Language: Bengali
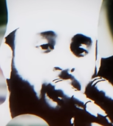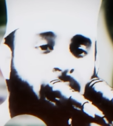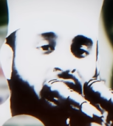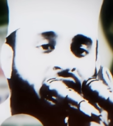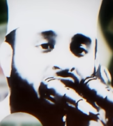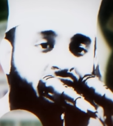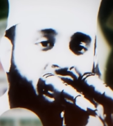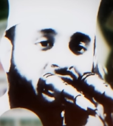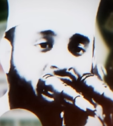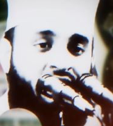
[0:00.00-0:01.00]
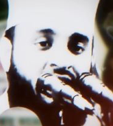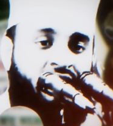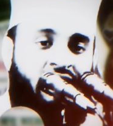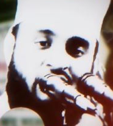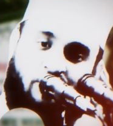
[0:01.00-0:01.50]
বাড়ি মোহাম্মদের ছেলে
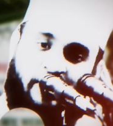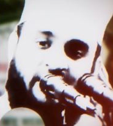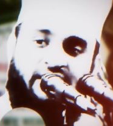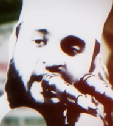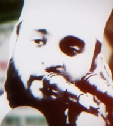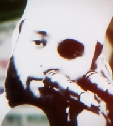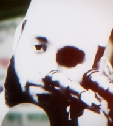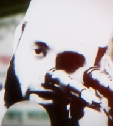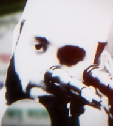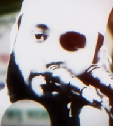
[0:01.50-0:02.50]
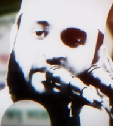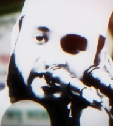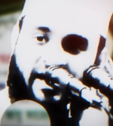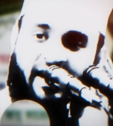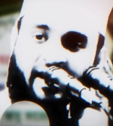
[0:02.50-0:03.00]
জায়েদ আসলে কি জায়েদ
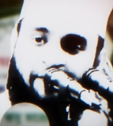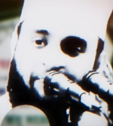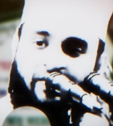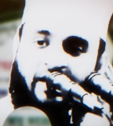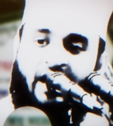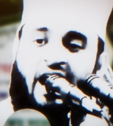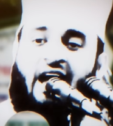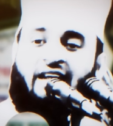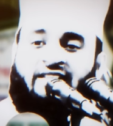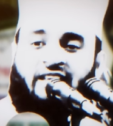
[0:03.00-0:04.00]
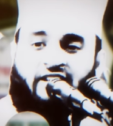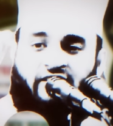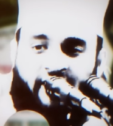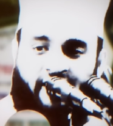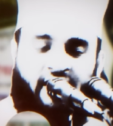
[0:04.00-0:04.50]
মোহাম্মদের ছেলে হারে
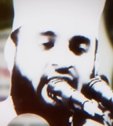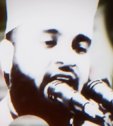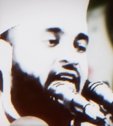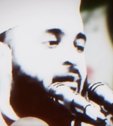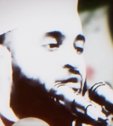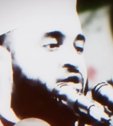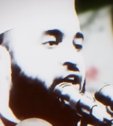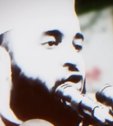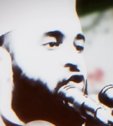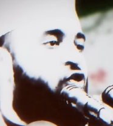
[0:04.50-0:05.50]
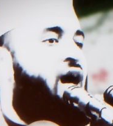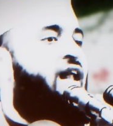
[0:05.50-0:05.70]
সাপ ছেলে এটা বোঝানোর